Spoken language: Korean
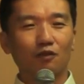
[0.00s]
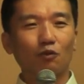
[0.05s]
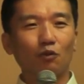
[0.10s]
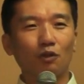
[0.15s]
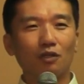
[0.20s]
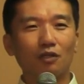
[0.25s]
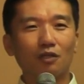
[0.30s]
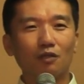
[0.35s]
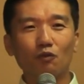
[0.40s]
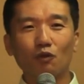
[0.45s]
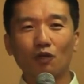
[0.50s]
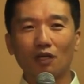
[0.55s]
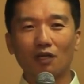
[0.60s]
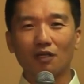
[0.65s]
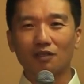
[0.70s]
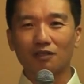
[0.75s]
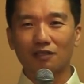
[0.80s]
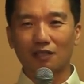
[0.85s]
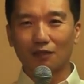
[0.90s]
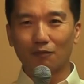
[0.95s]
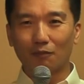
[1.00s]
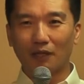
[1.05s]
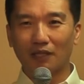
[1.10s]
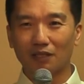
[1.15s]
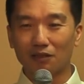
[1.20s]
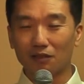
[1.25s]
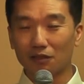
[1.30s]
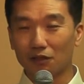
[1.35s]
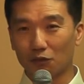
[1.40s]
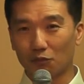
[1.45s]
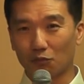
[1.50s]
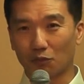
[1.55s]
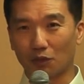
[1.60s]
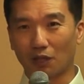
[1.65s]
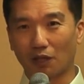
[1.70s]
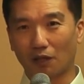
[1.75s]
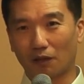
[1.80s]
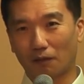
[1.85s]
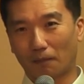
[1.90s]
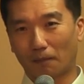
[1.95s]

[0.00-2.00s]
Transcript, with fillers: 소리를 귀에 제일 많이 들으십니까?